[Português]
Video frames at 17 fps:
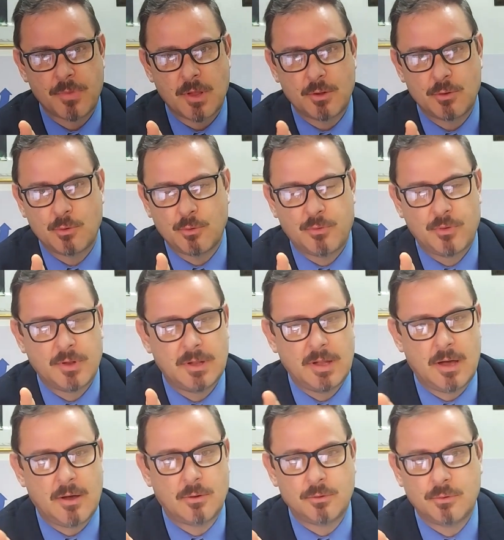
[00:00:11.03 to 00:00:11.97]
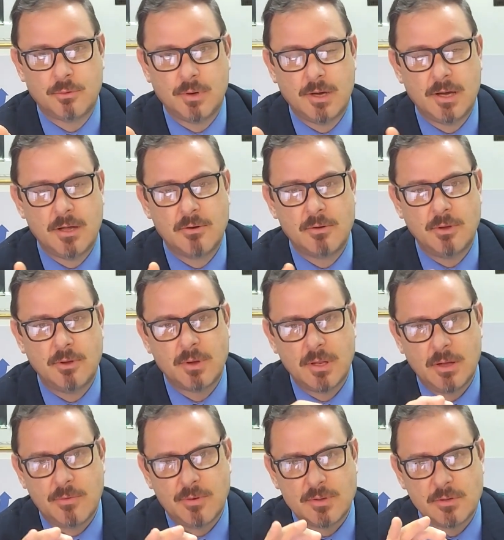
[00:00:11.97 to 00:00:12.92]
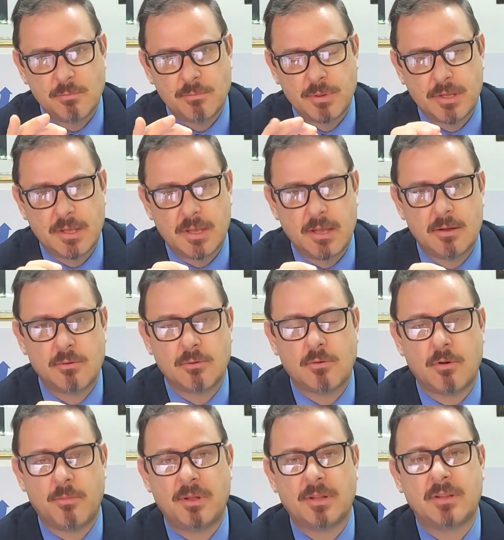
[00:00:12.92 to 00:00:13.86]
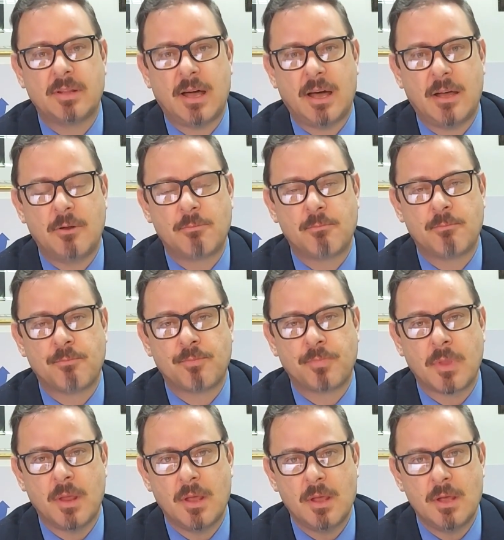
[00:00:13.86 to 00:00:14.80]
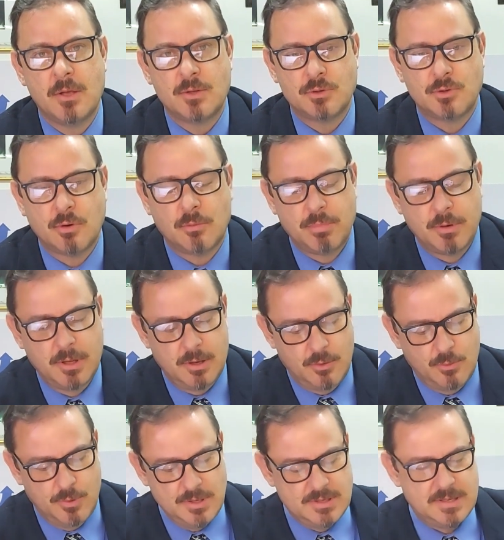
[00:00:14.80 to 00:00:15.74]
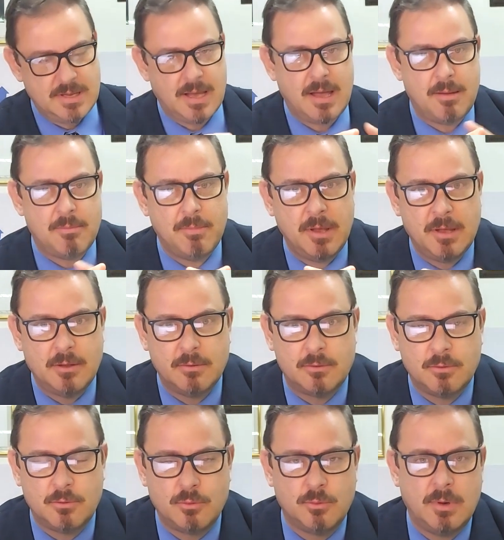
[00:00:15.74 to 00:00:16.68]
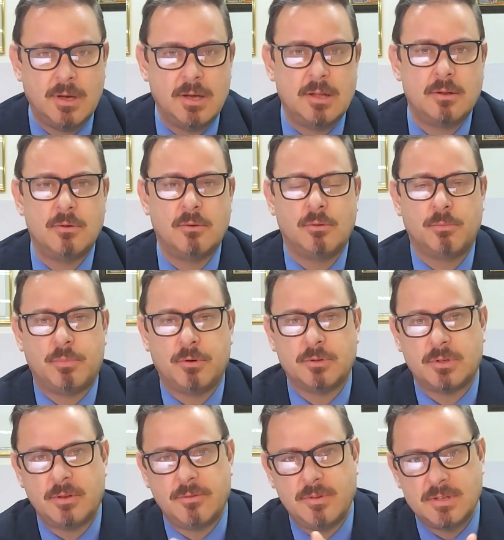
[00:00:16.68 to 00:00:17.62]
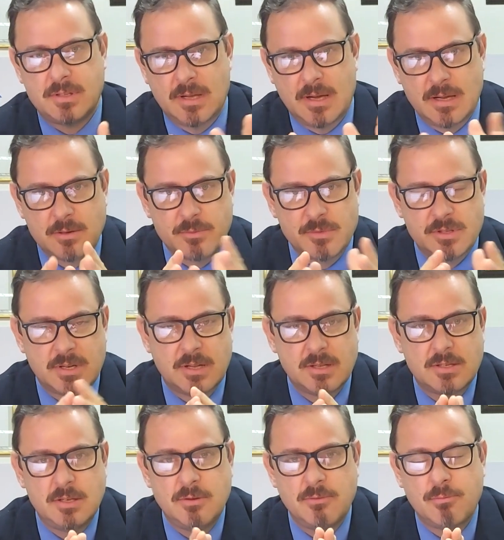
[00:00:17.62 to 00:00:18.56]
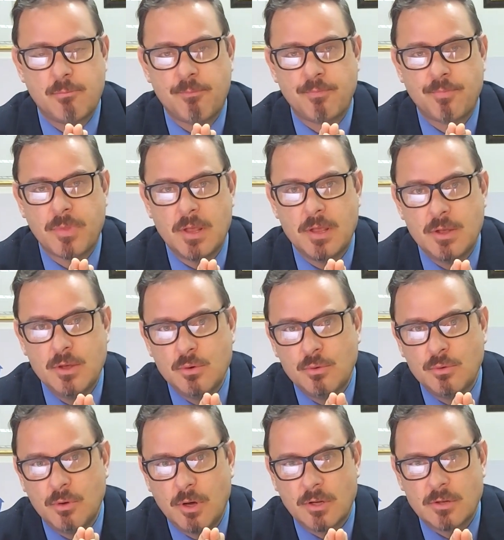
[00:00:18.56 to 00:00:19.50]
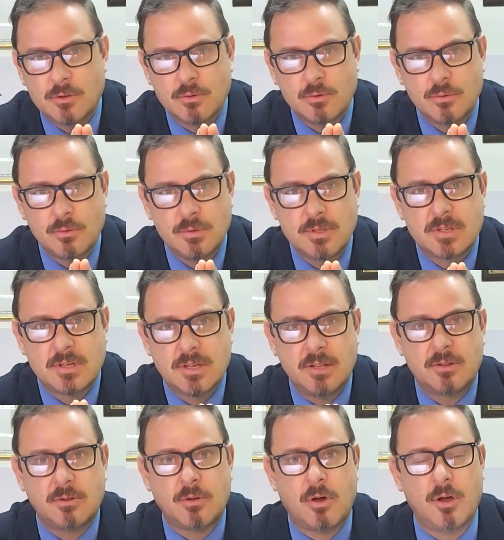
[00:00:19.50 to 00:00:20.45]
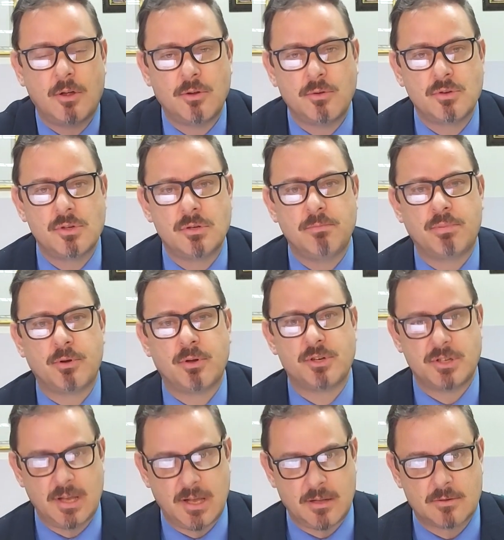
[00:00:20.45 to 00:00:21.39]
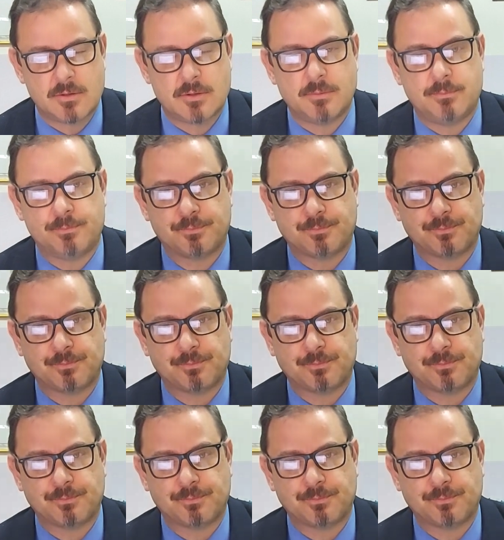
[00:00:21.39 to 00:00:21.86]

do final do ano e eu queria fazer um pequeno comentário sobre o encerramento do ano do ponto de vista administrativo e o nosso escritório de projetos.